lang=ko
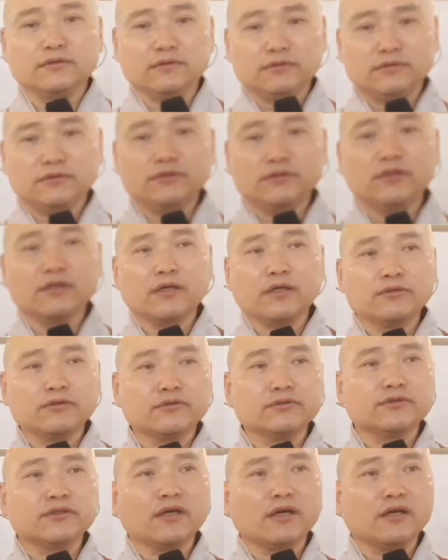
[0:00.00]
지혜가
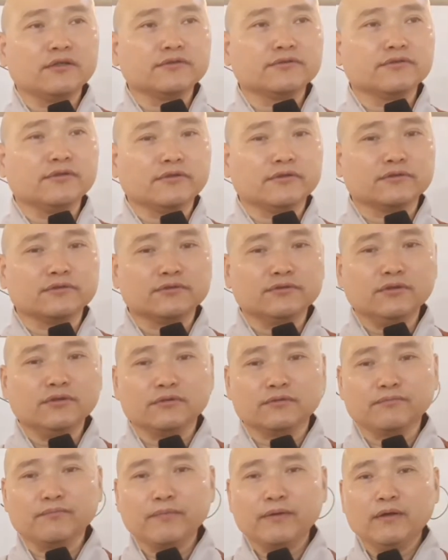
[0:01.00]
성장하는
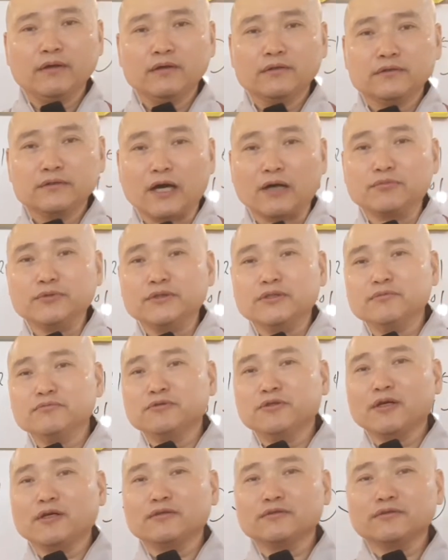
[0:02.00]
거거든요.
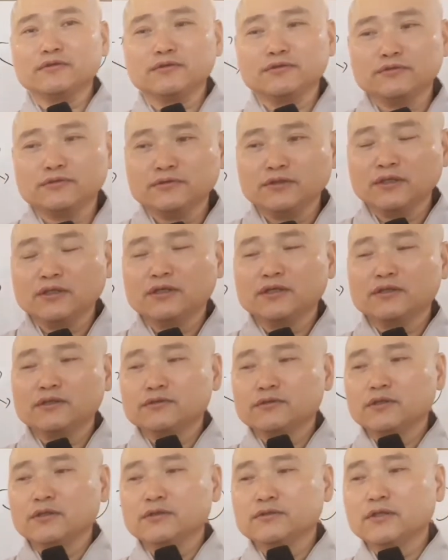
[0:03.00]
자비심이라는 것은
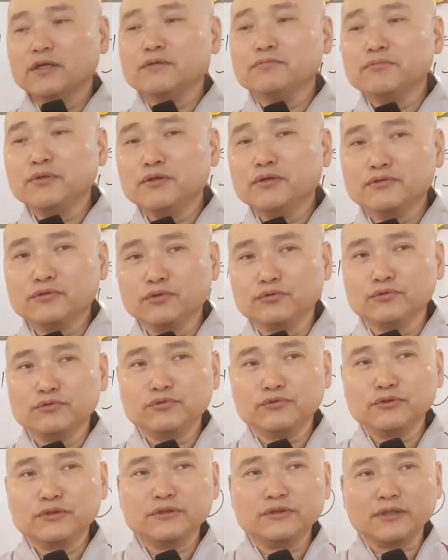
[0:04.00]
생명
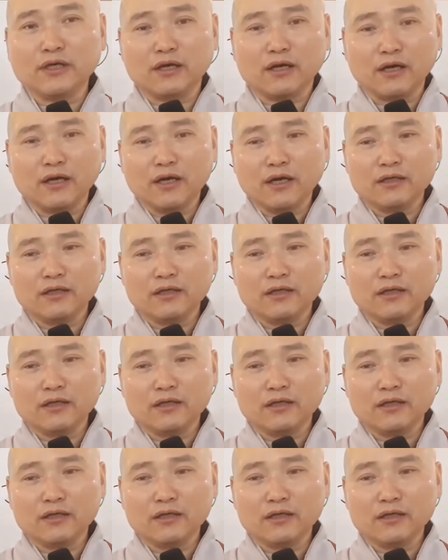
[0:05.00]
존중이잖아.